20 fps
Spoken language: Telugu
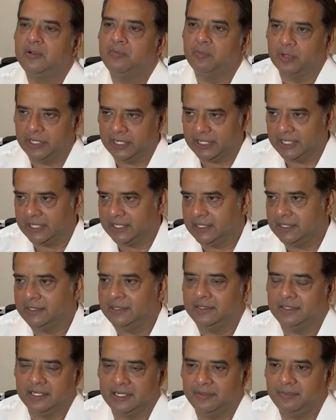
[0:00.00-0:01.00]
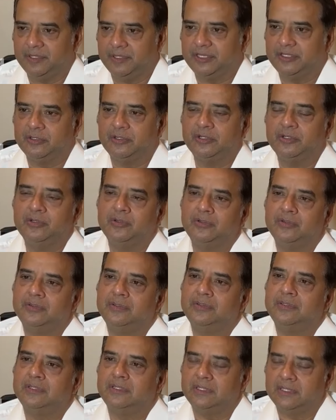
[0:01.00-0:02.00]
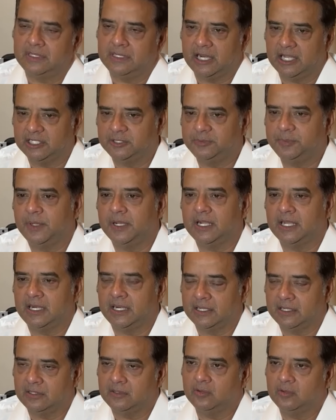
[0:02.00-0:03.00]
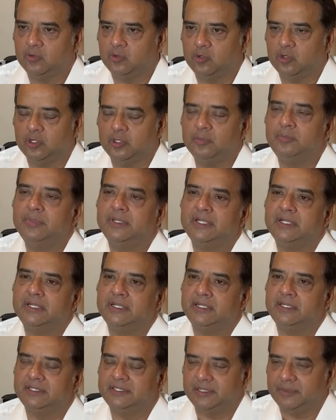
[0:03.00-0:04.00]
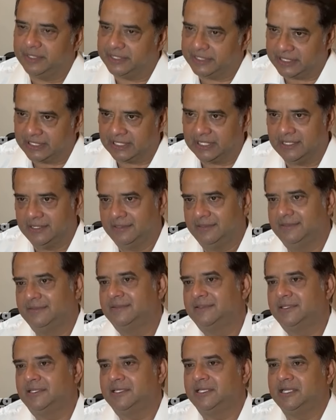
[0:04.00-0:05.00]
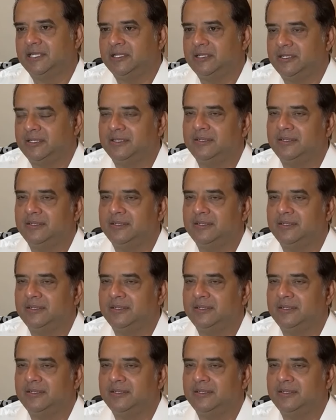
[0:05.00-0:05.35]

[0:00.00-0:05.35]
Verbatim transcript: మొన్న నా మిత్రుడు రాజ్ పకాల్ గారు కుటుంబ సమేతంగా అంటే